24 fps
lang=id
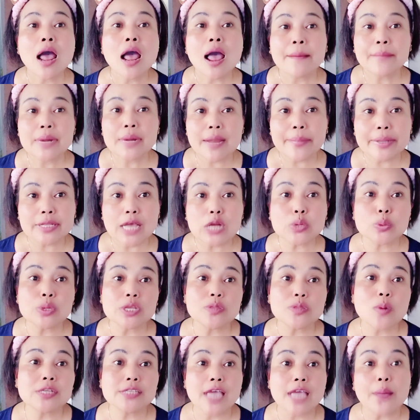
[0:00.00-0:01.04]
mendapatkan
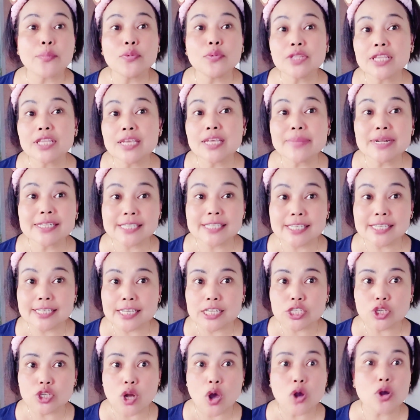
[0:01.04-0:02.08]
kulit wajah yang putih bersih
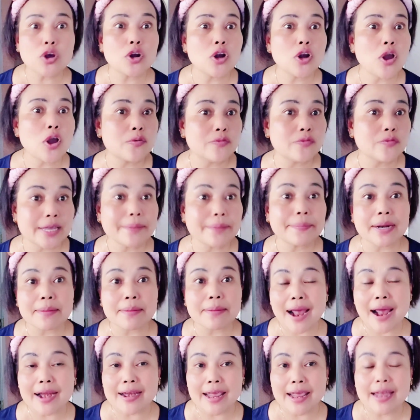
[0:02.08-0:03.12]
kinclong glowing
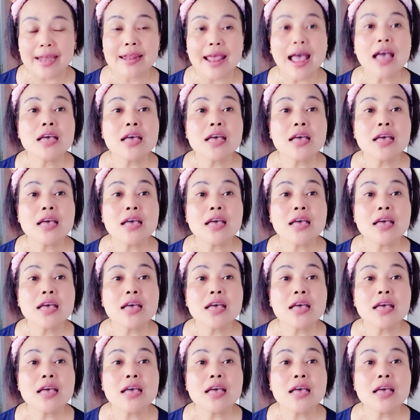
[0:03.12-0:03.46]
permanen ya